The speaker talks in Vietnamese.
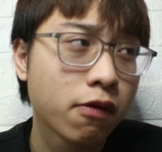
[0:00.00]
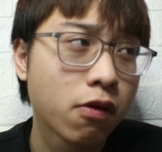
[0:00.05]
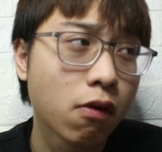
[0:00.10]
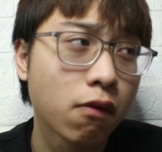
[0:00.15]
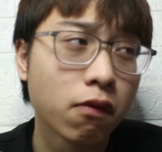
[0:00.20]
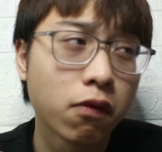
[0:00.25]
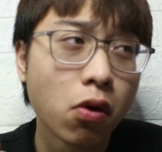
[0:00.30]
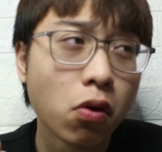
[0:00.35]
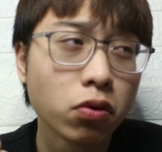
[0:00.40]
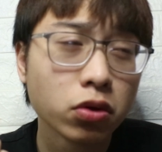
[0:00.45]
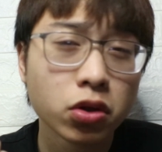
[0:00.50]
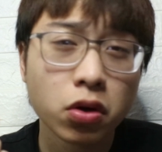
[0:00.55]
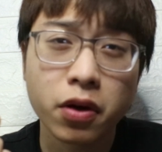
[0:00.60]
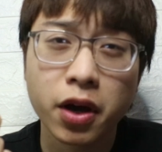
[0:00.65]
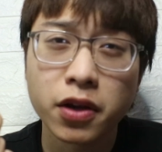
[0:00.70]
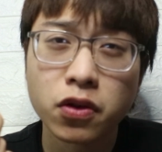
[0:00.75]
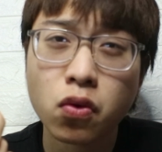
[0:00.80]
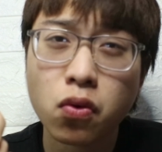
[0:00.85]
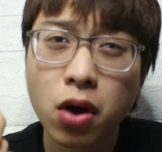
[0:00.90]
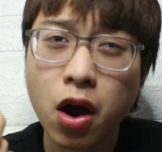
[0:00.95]
phục vụ cho
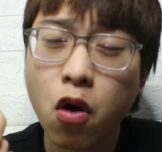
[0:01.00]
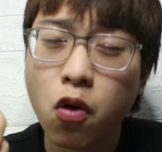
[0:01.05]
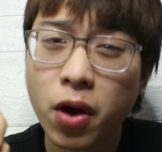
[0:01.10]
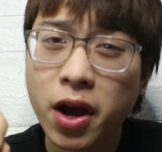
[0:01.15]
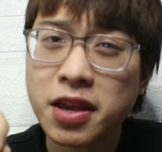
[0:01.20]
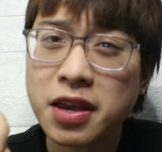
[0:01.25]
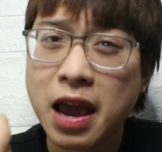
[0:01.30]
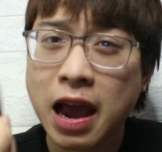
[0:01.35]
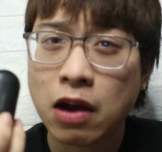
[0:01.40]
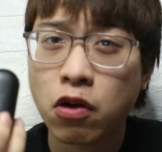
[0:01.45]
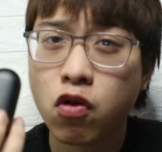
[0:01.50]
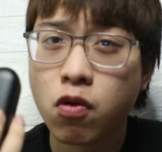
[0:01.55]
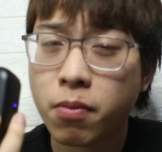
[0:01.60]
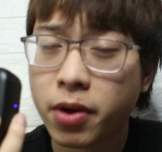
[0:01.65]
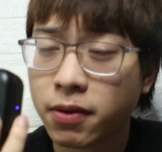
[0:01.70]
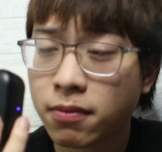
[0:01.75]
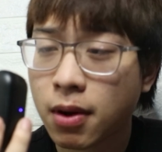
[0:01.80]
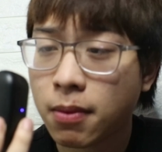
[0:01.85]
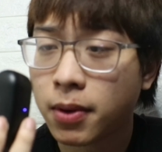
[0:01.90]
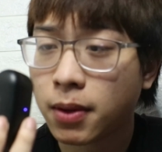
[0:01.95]
cái nhu cầu nghe nhạc của
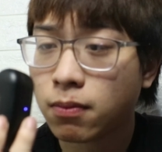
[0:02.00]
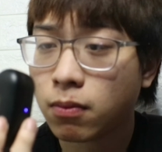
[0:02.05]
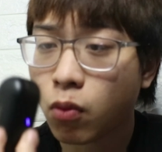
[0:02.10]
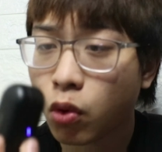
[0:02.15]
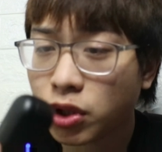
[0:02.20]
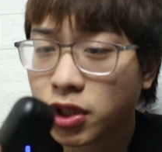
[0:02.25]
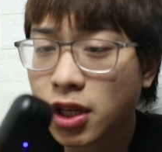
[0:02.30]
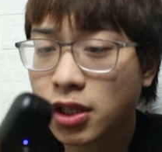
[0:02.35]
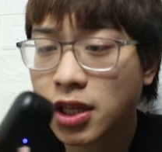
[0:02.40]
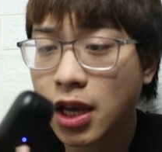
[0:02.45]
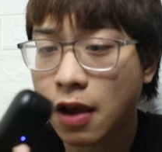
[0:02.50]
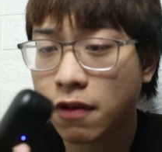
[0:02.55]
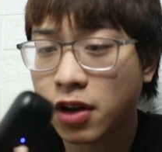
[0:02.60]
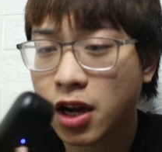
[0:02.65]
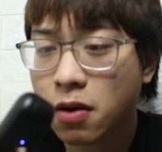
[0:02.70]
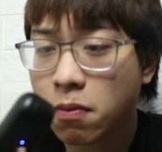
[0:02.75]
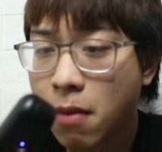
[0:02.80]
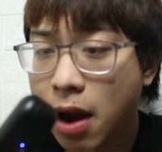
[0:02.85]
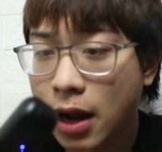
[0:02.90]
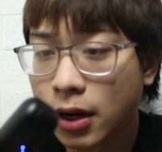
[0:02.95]
mình mà mình muốn chia sẻ với
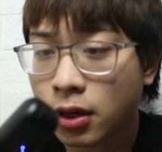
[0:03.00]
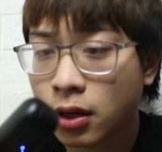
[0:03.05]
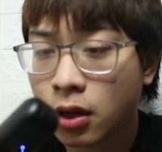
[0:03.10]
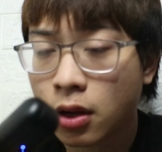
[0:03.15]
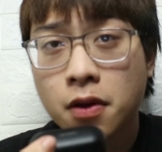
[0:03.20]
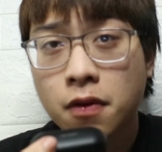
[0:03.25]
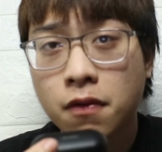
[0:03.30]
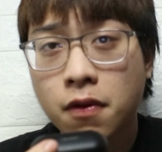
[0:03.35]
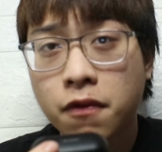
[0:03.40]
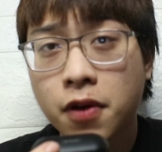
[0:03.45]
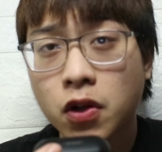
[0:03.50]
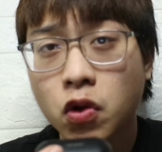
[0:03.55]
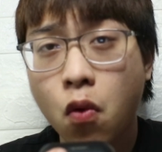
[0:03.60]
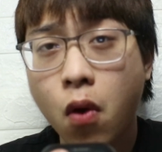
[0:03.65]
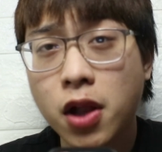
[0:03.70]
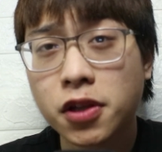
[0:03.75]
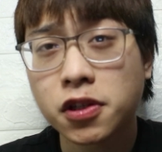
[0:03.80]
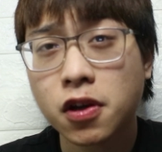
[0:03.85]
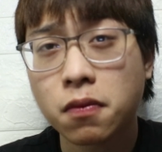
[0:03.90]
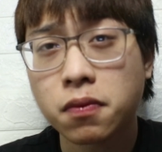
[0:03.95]
các bạn và phần
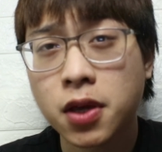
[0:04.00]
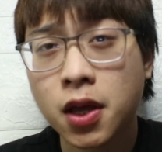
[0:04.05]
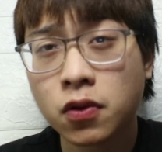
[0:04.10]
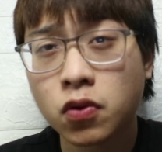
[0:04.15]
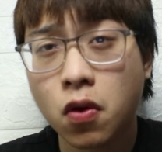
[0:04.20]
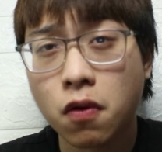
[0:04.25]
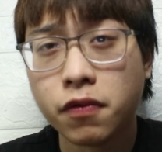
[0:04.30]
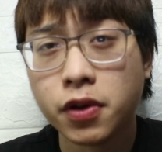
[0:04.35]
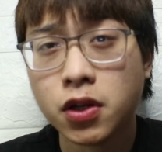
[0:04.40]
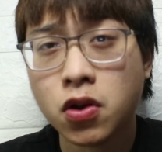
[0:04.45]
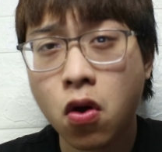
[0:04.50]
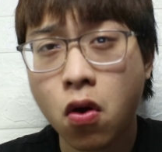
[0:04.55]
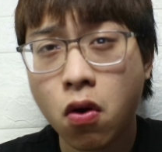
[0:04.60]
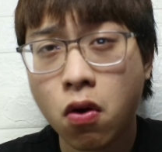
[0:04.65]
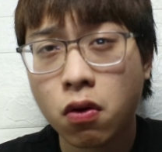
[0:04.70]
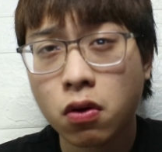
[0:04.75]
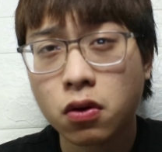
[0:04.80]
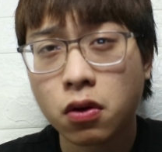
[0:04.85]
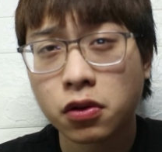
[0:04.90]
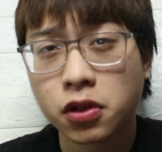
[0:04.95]
quan trọng nhất của
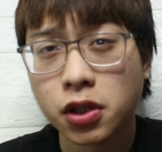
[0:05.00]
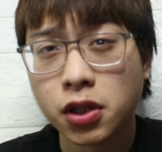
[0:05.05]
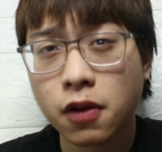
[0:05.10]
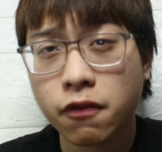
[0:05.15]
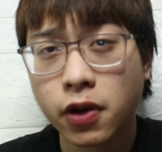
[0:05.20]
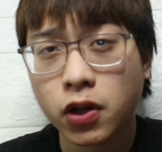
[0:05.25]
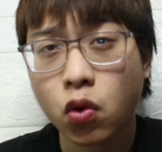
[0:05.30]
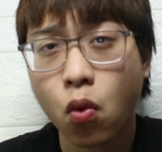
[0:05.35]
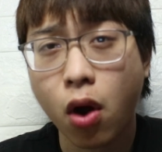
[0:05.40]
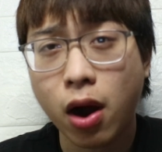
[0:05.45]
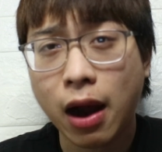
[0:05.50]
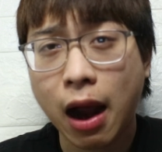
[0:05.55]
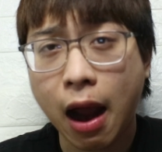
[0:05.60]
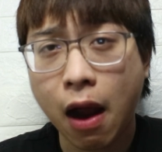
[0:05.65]
video đó chính là phần quảng